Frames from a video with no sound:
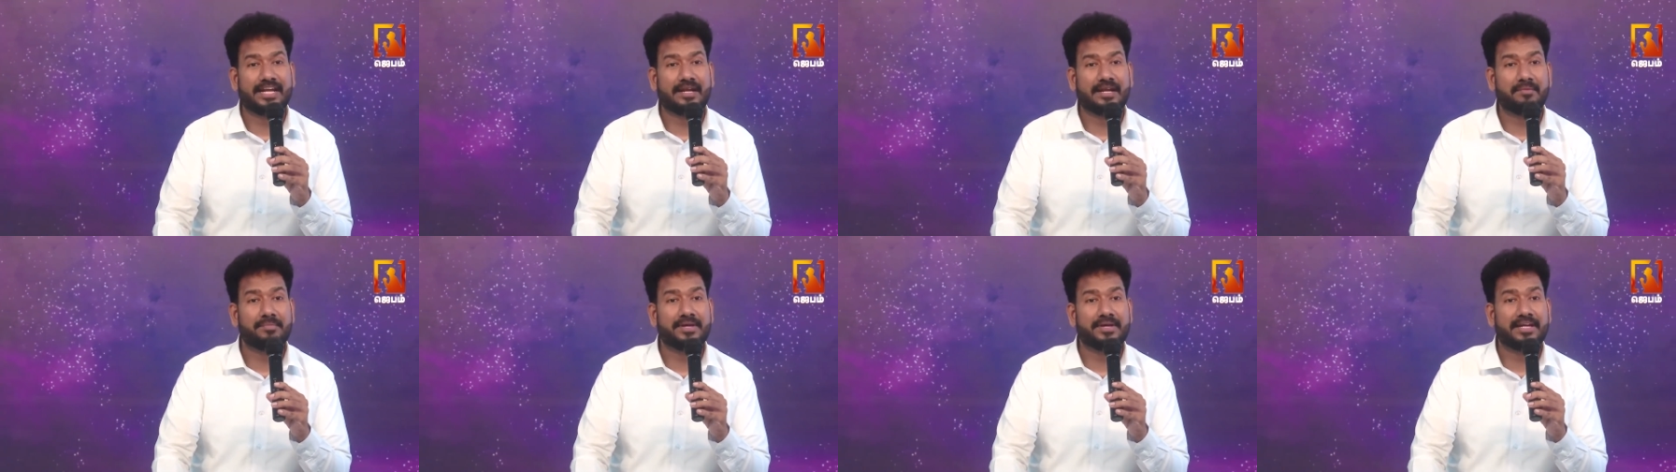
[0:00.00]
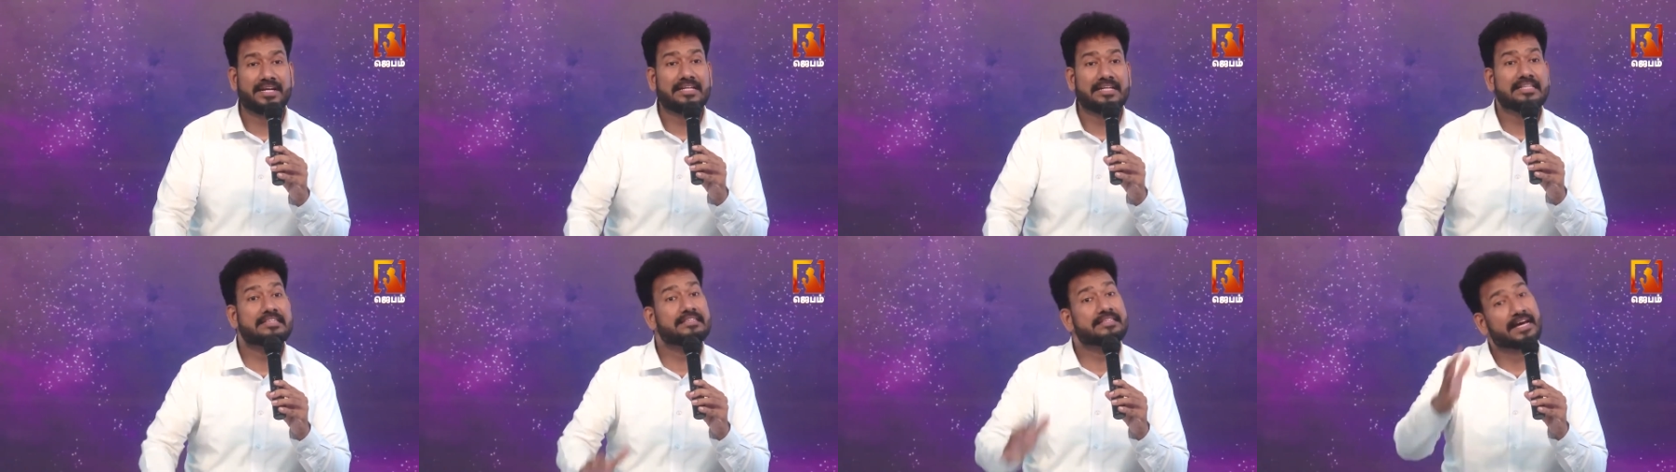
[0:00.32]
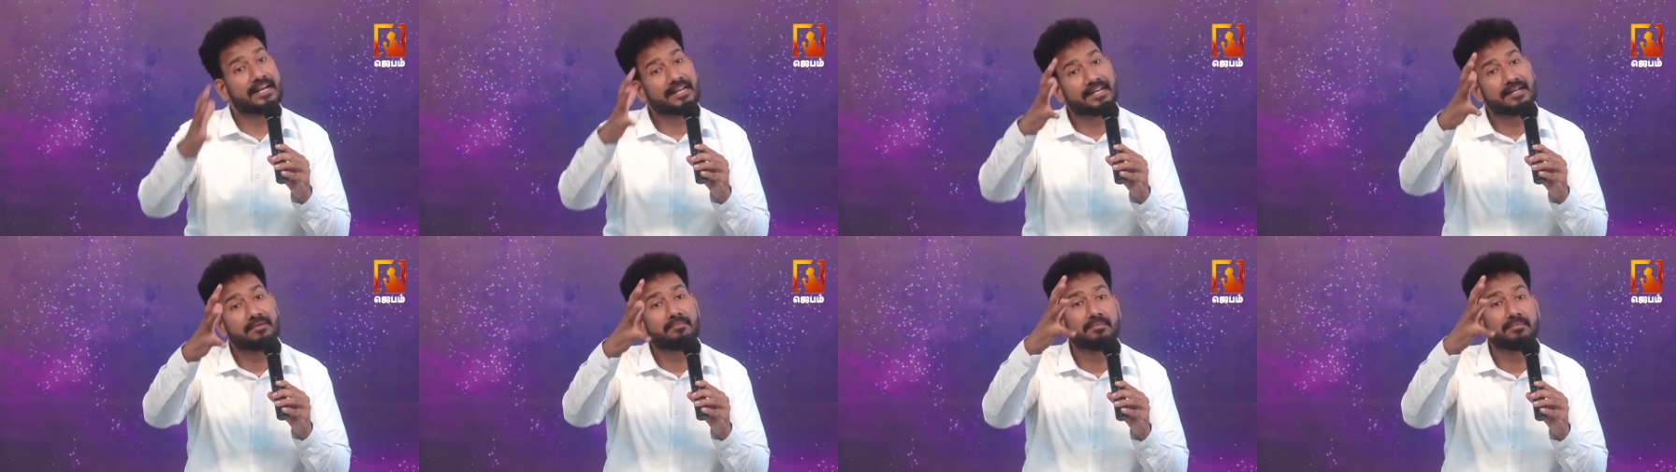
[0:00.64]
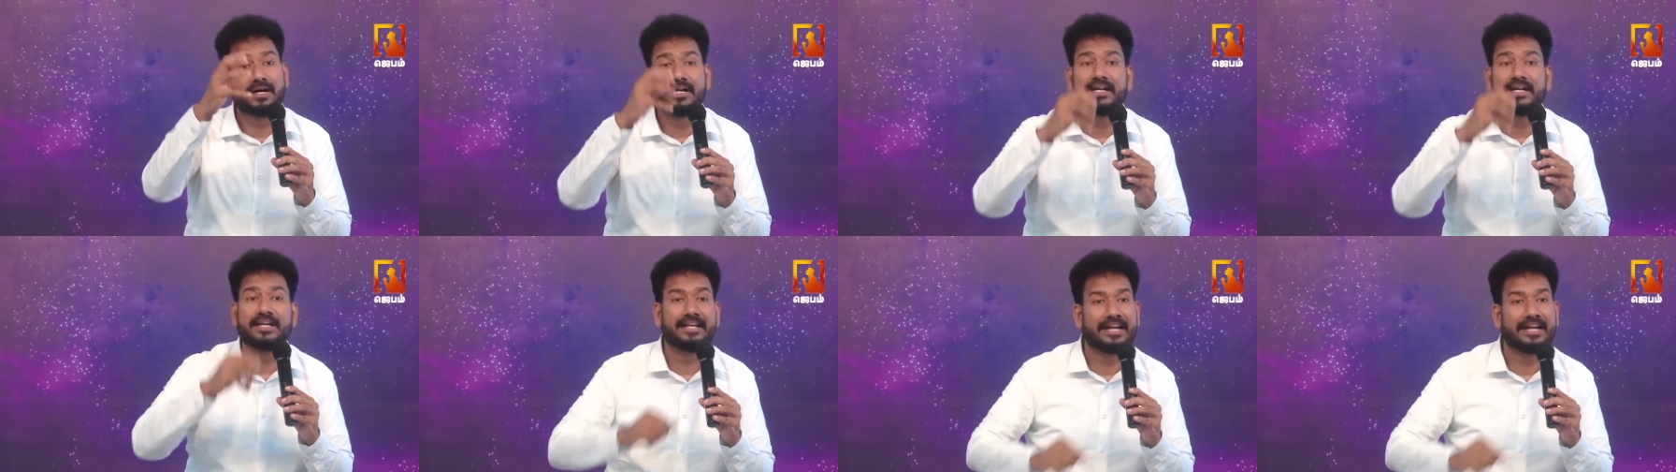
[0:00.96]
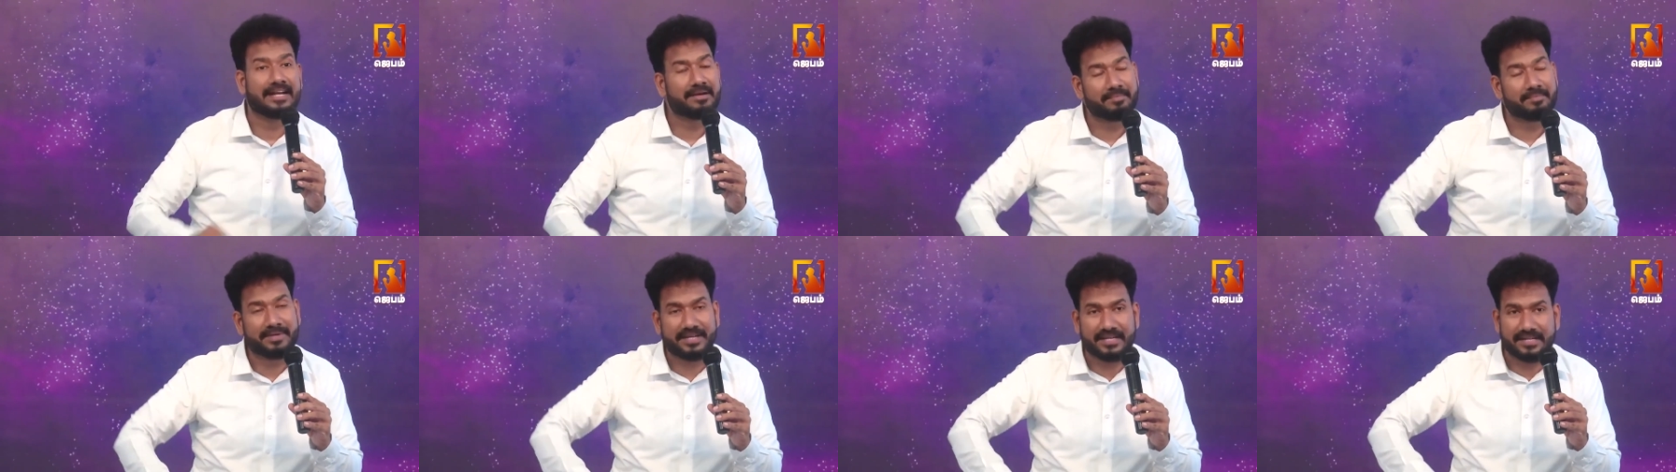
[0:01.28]
நன்மைகள் தரமான
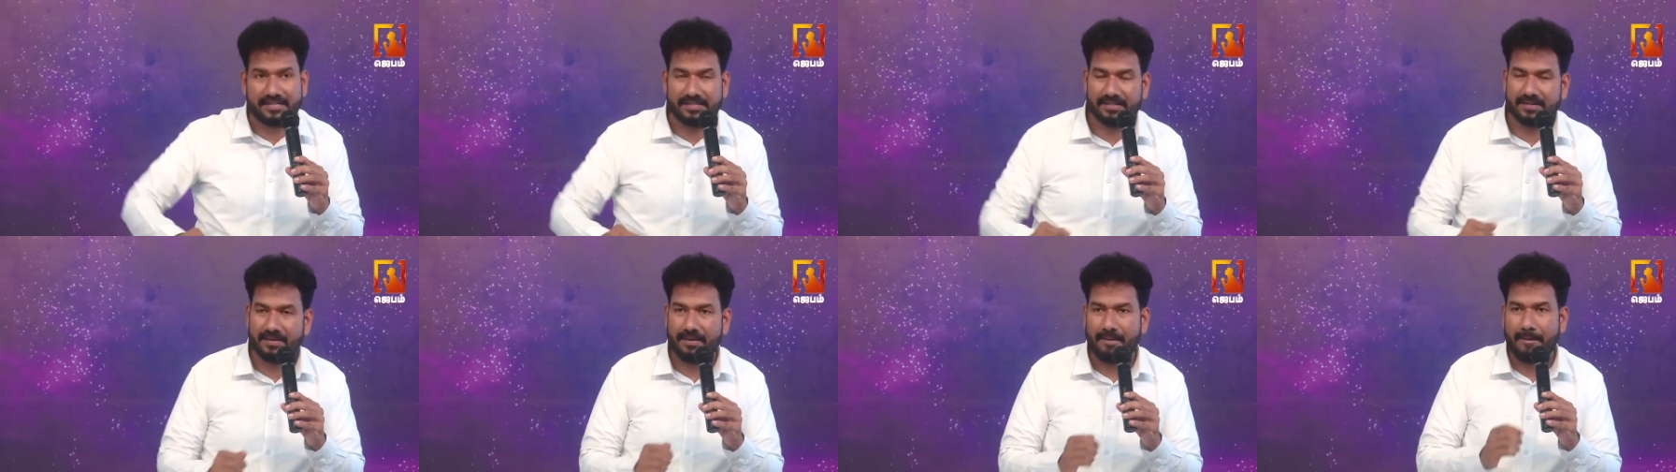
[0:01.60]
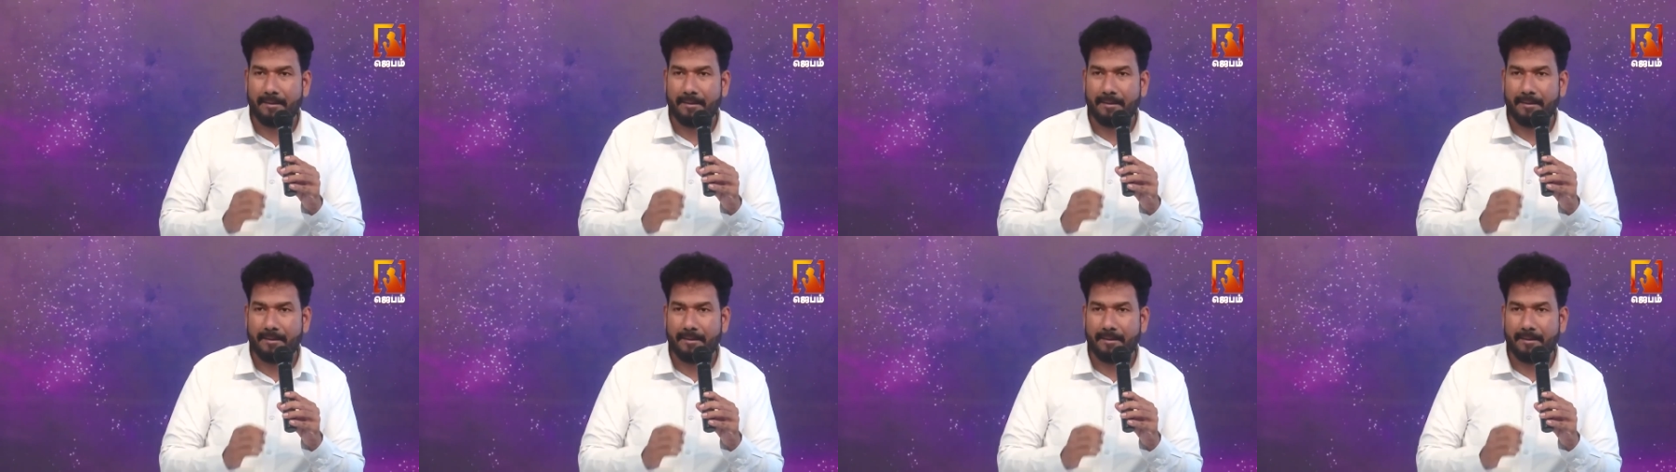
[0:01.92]
நன்மைகள்